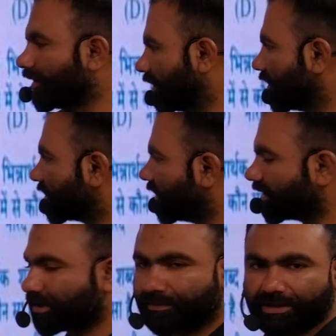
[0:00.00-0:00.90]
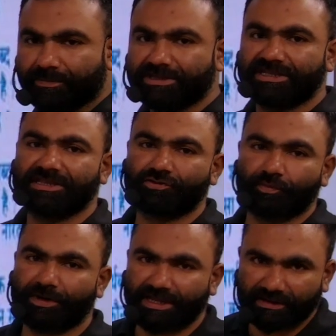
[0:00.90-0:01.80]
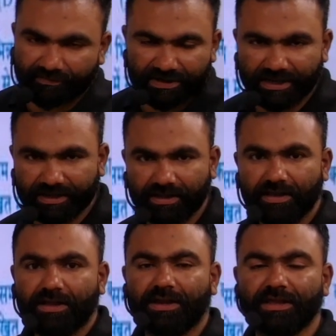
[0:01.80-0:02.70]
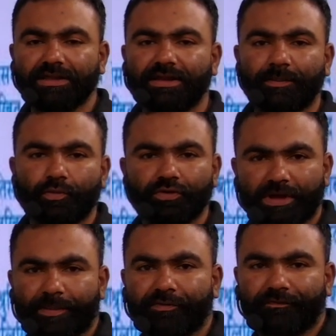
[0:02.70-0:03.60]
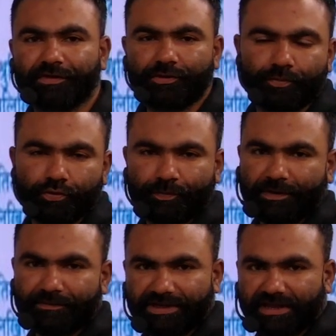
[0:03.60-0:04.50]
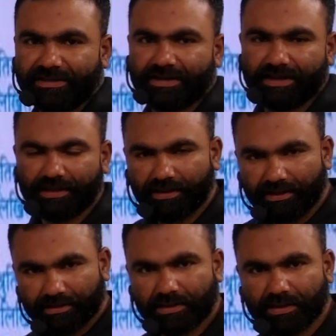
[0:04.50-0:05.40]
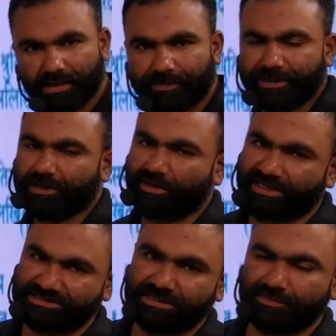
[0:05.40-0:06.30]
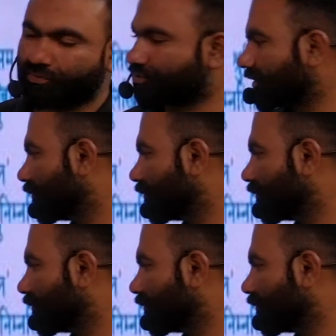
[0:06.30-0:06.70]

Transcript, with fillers: ऐसा नहीं कि हमने बता दे जो पढ़ाया वही आया लेकिन आपको यहाँ पे विद प्रूफ समझाया जा रहा है कि हमारी क्लास से क्वेश्चन